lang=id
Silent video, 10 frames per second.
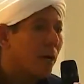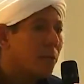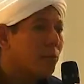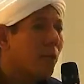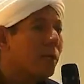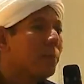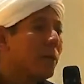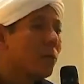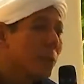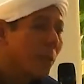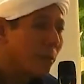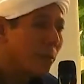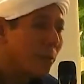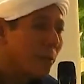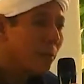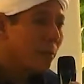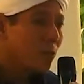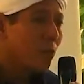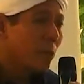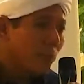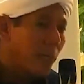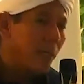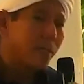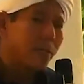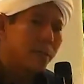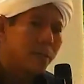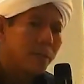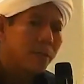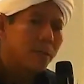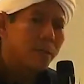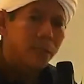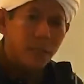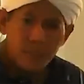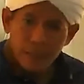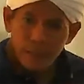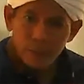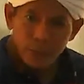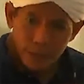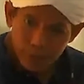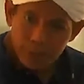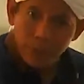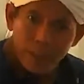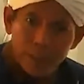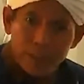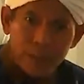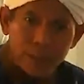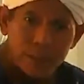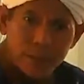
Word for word: sudah ada yang menanggungnya sudah dibayar saya kan nggak tahu saya akan berterima kasih